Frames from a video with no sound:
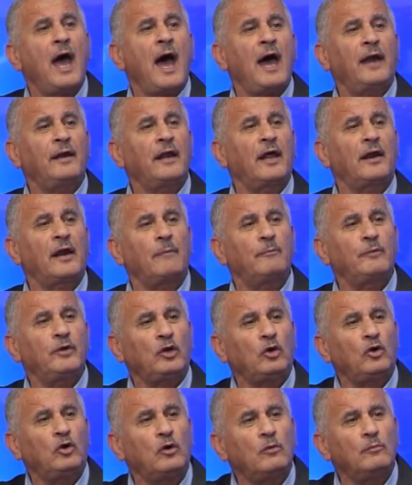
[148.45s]
أن
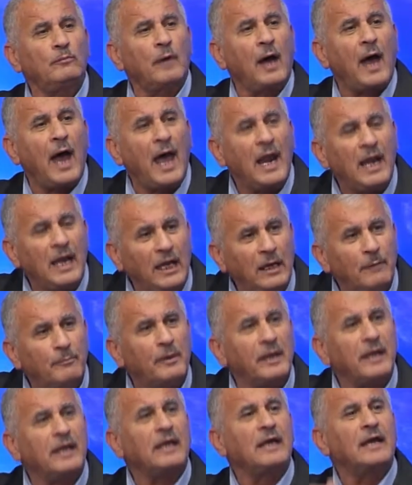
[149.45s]
ربيعهم
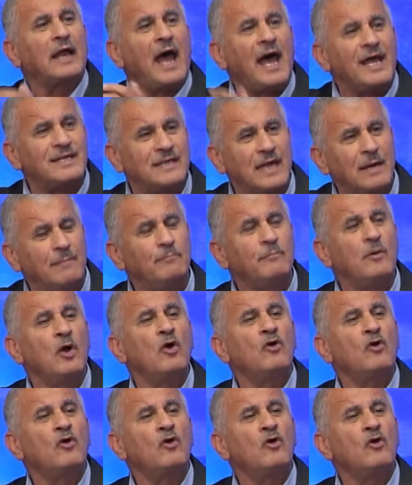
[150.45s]
العبري انهزم